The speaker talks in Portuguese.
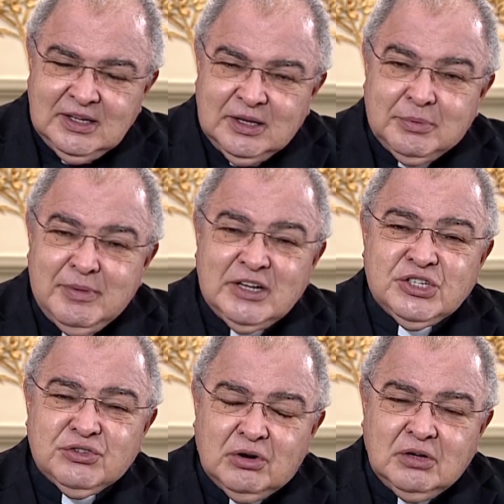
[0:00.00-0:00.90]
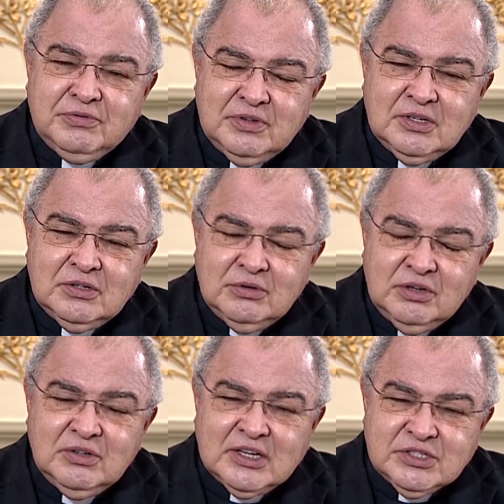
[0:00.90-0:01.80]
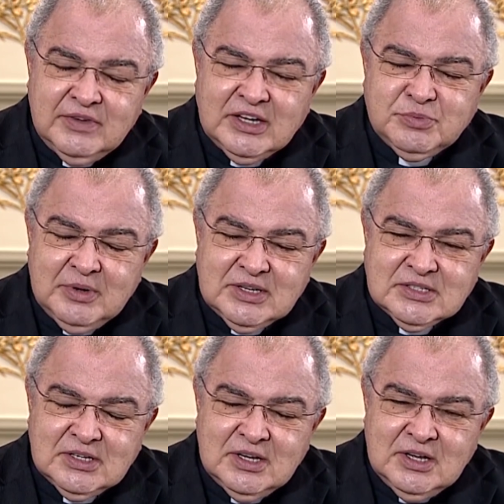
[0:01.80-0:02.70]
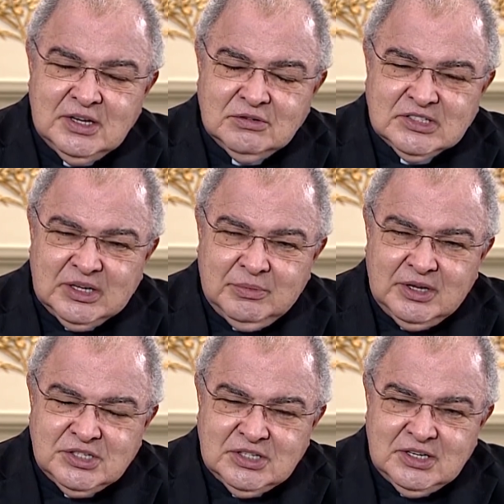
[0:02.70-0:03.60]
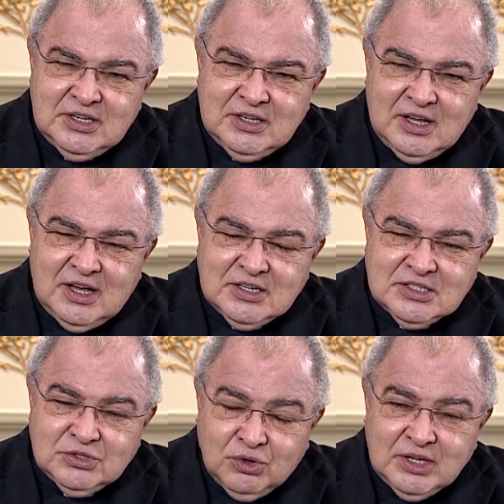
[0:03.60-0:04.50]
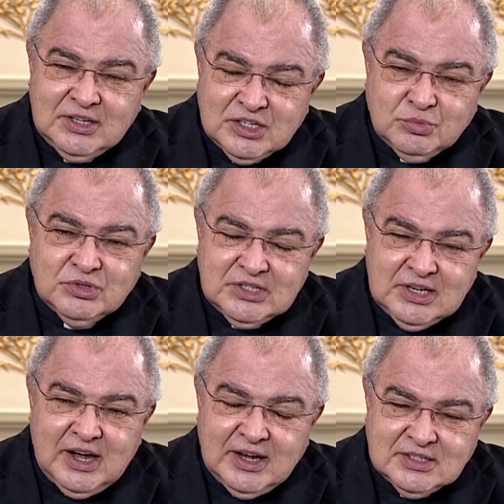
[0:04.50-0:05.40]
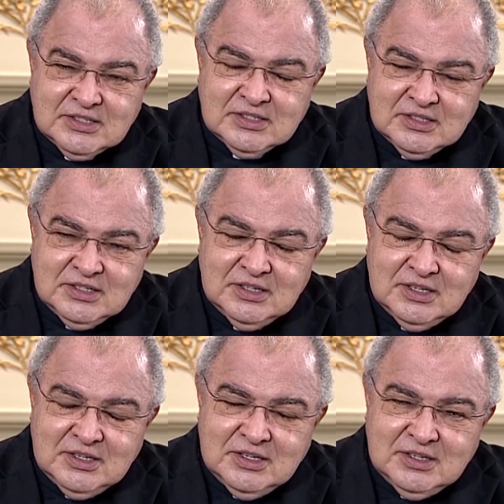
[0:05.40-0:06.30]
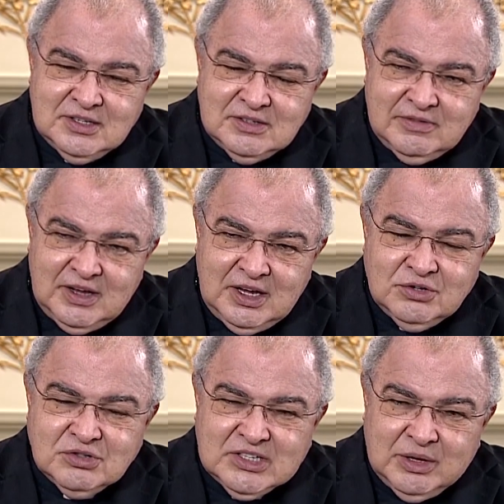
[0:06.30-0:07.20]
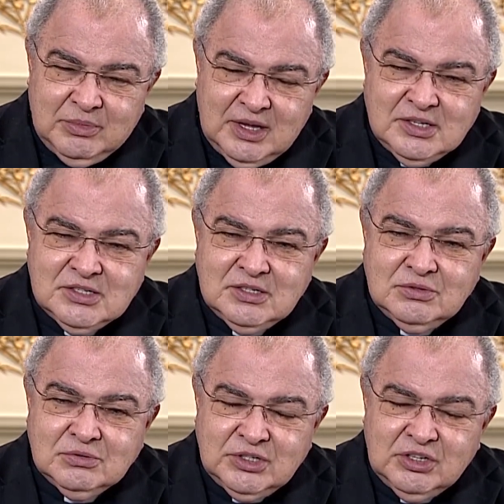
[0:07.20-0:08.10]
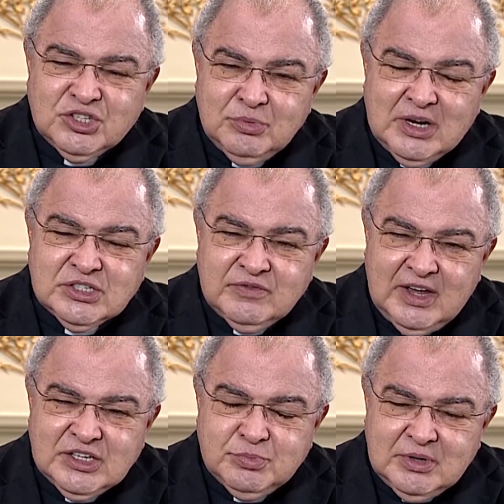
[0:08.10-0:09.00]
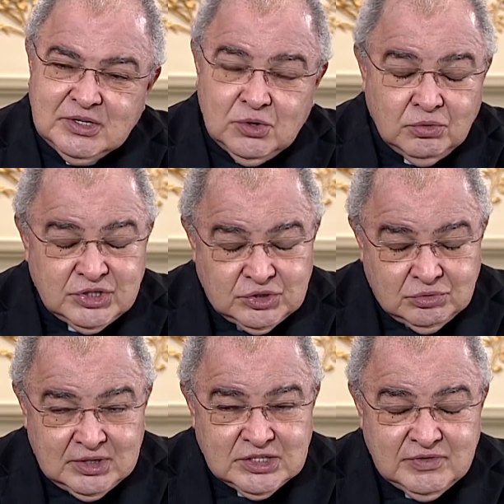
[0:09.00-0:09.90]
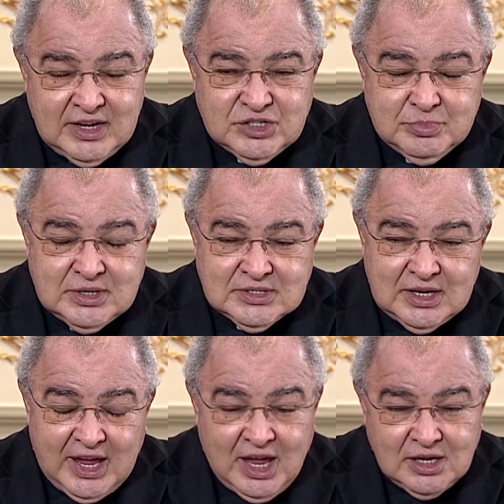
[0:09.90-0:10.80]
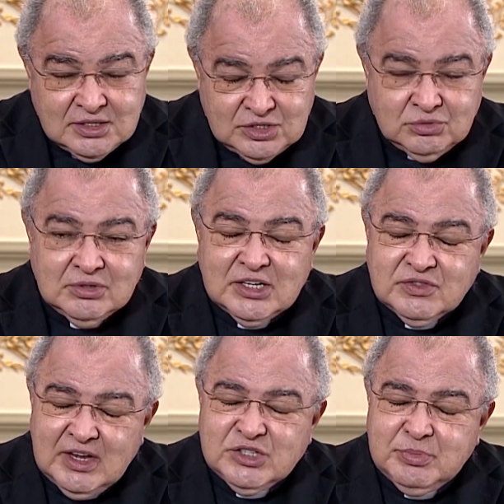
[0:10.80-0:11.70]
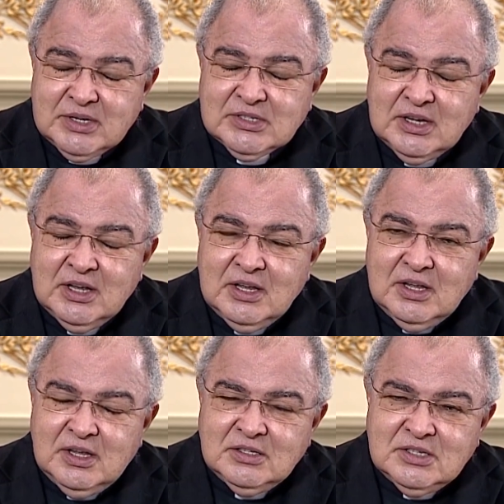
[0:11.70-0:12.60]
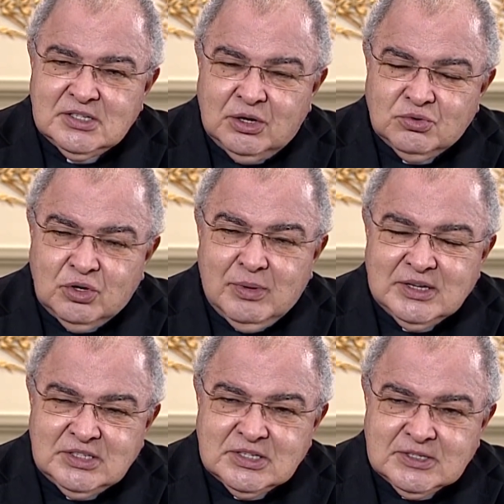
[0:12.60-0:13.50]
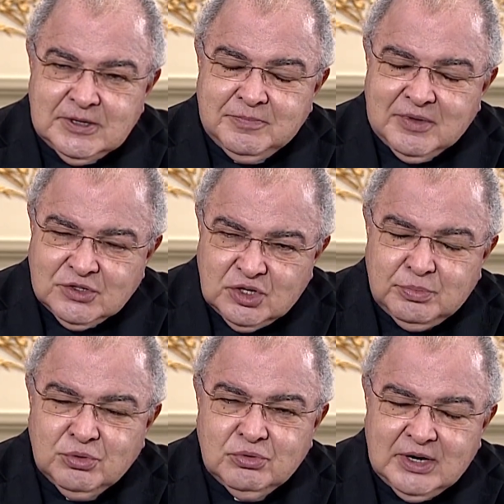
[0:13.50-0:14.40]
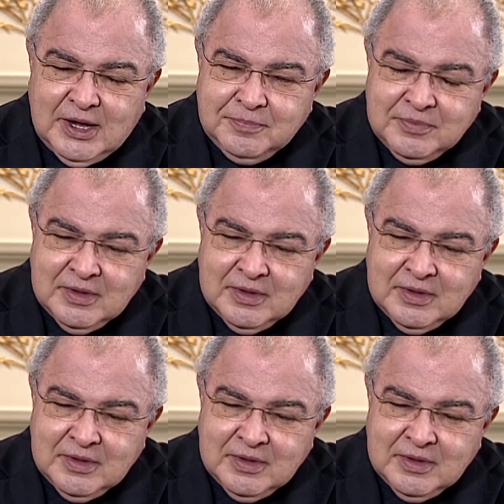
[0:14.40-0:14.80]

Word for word: na primeira estrofe do hino das vésperas justamente as notas musicais. Vem justamente do hino das primeiras vésperas ou segundas vésperas e segundas vésperas de São João Batista. É só procurar